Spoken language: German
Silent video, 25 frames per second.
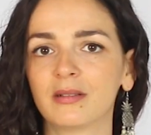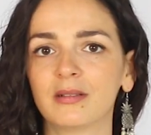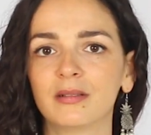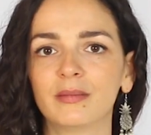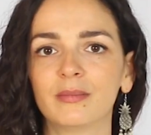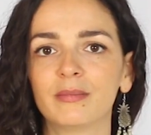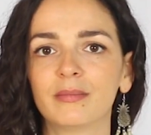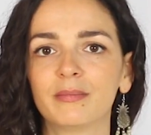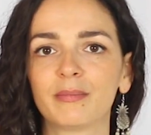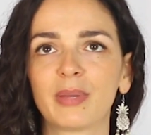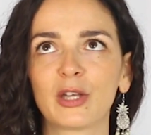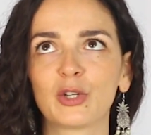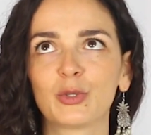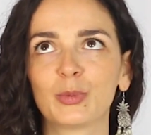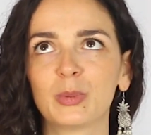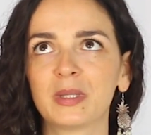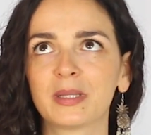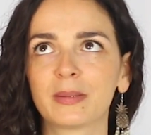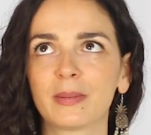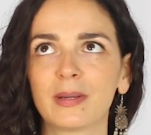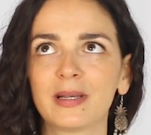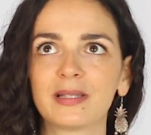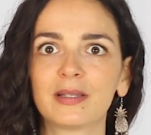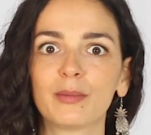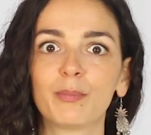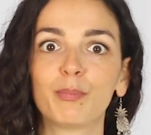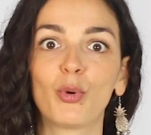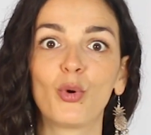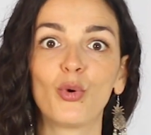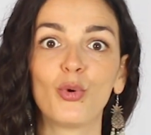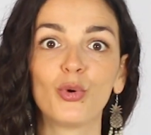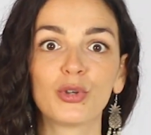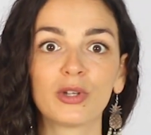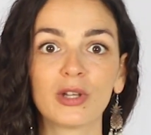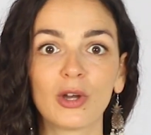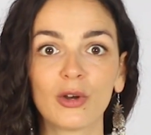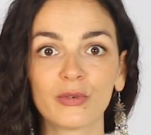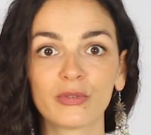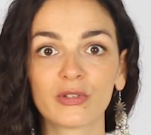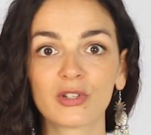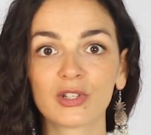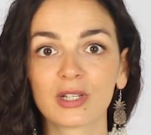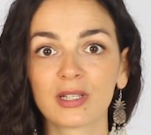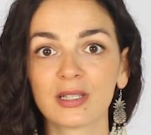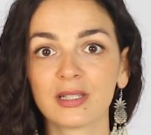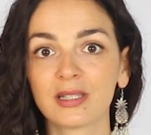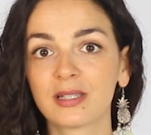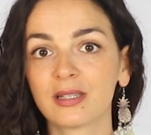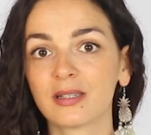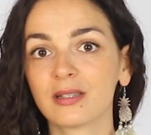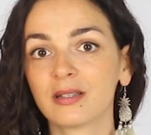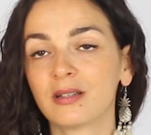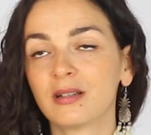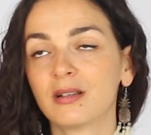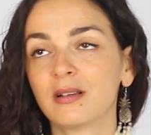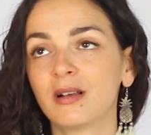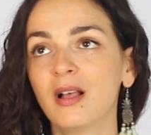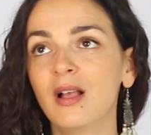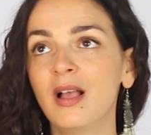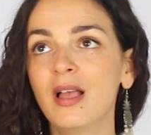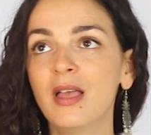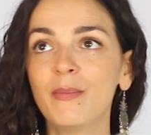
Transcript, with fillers: Ähm, beispielsweise Brotaufstriche,